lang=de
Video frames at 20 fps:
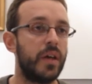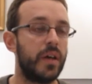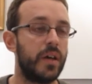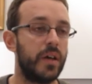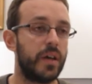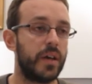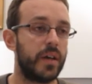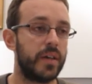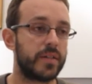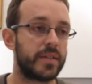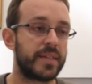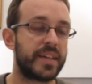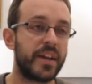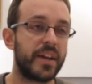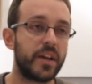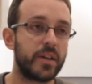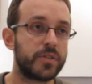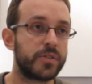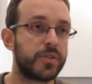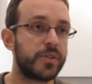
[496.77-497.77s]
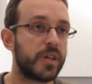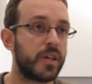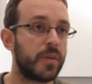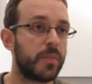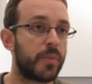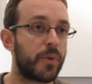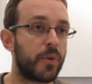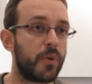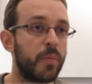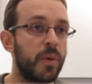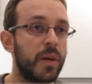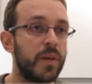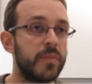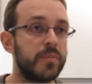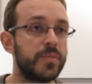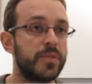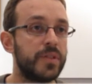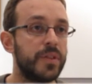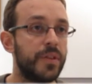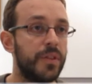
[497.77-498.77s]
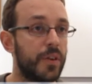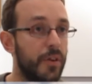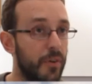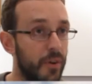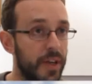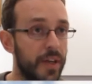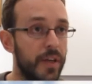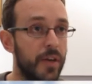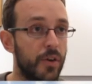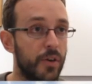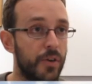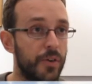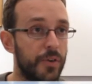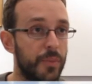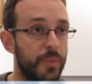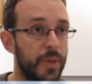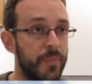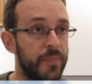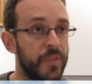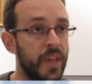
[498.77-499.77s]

uh, structural problems in the Greek economy.